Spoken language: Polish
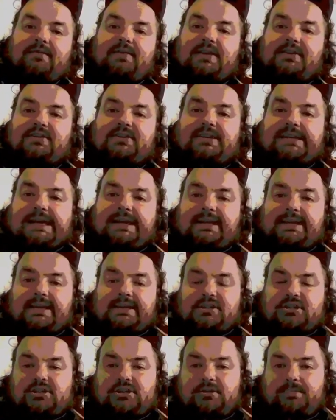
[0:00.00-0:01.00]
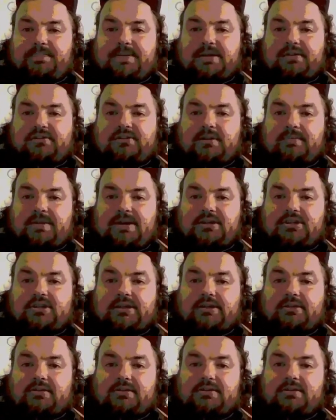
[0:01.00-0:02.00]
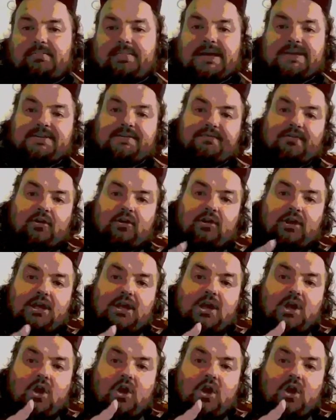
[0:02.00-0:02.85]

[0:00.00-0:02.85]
Więc takie trzy pierwsze miejsca, drodzy Państwo,